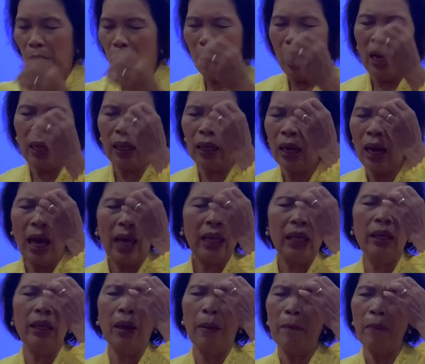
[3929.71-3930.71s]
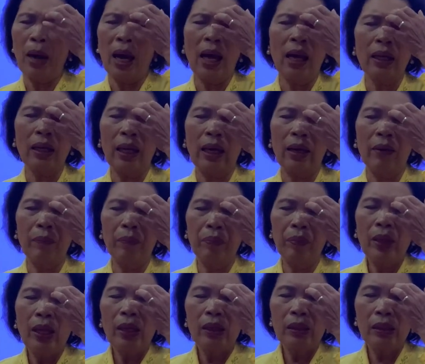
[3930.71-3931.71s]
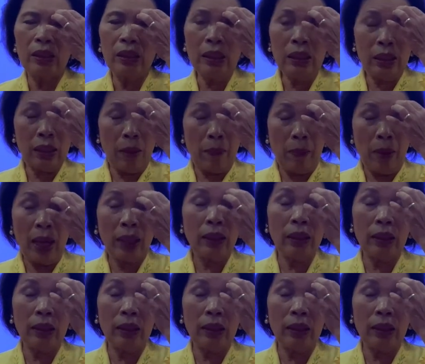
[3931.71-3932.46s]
มาไกลเนี่ยมากแหละซึ่งจะมา